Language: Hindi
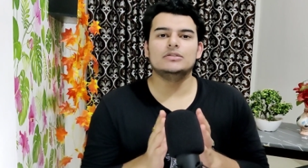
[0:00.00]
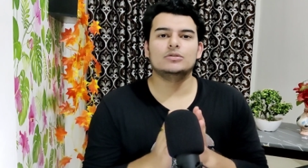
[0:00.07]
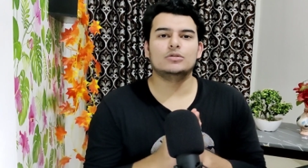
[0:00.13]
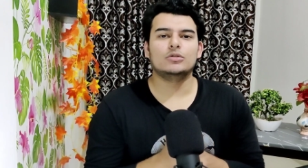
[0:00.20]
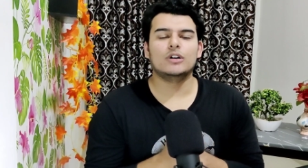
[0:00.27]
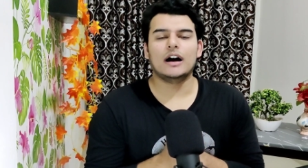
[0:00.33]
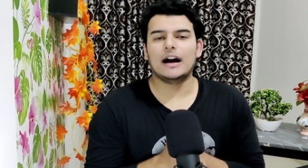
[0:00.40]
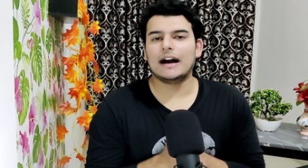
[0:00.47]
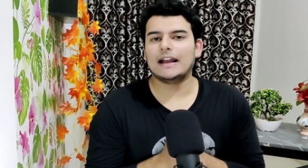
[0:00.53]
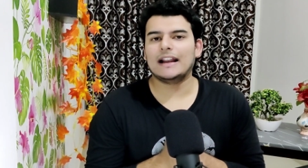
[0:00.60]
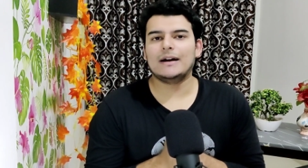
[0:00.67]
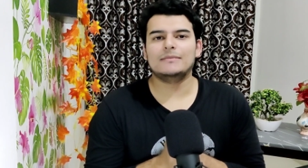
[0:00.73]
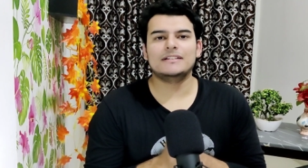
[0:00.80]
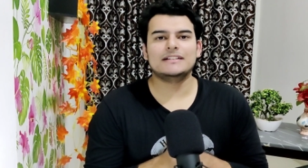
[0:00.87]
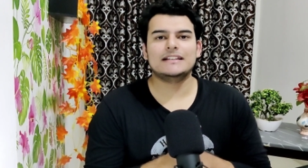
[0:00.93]
तो अगर
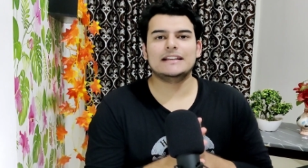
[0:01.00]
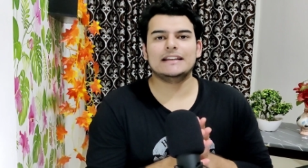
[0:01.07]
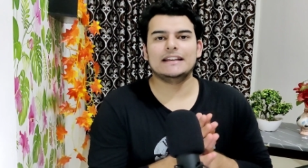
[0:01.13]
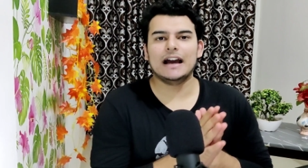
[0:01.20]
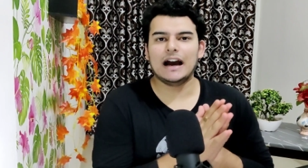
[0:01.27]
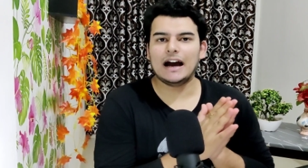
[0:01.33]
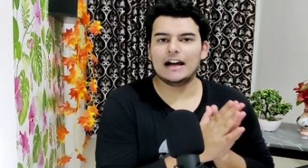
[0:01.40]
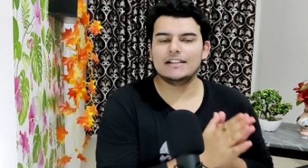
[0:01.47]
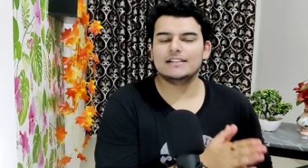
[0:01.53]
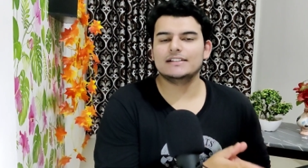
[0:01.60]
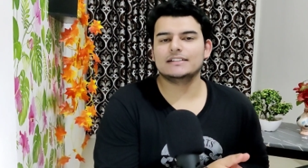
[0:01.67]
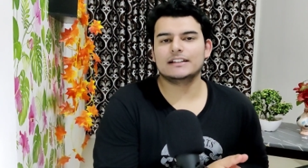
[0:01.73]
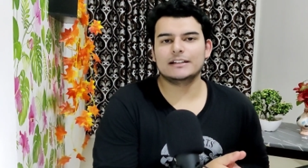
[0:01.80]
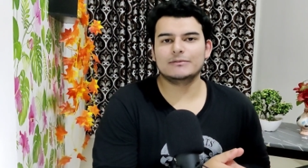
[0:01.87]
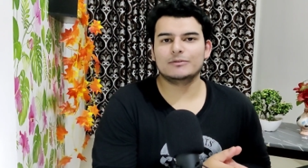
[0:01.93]
आप जैसे कि आज
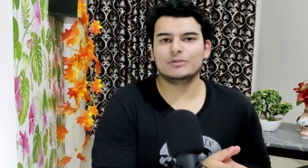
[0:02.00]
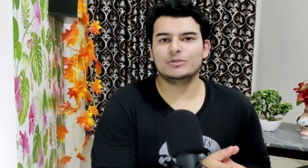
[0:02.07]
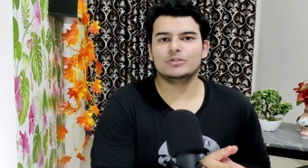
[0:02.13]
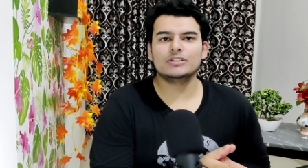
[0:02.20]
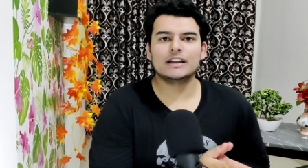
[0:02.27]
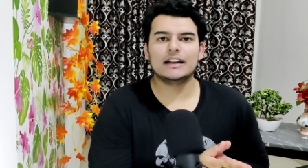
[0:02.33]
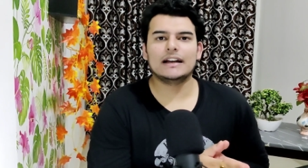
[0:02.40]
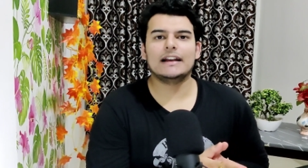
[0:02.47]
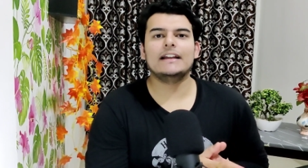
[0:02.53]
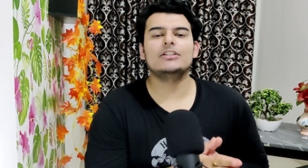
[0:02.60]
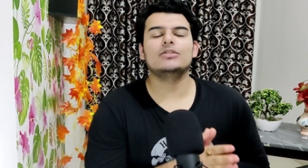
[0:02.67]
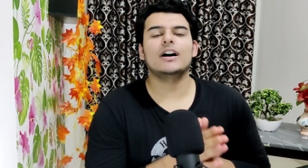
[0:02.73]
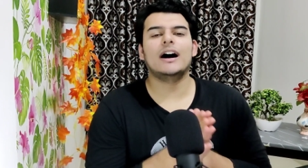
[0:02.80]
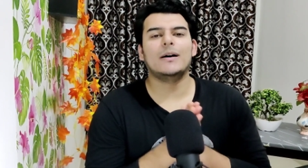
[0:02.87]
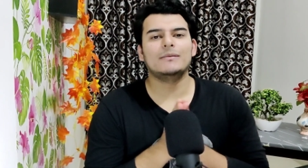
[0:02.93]
इस क्रीम को यूज़ कर रहे हैं
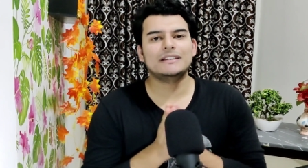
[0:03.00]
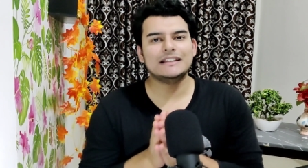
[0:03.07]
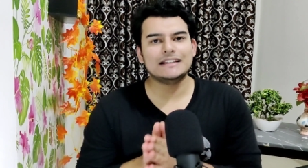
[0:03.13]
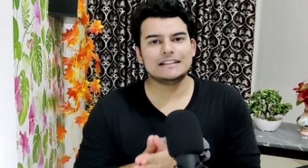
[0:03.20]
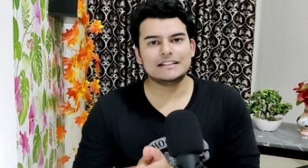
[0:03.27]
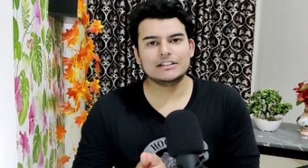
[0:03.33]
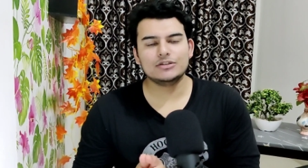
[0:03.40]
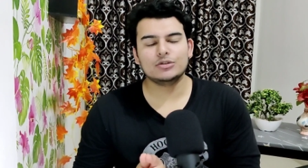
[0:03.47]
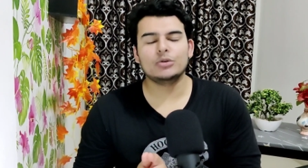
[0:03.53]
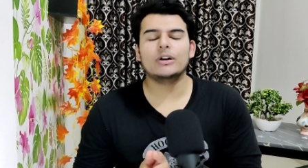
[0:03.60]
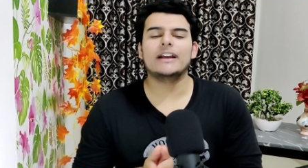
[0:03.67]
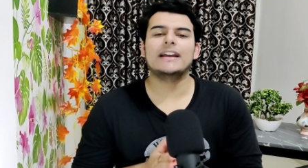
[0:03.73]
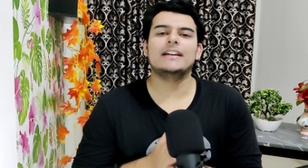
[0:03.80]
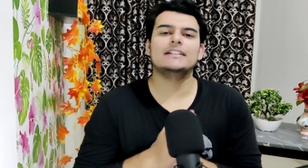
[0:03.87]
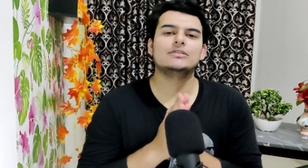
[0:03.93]
तो आप तीन दिन छोड़ के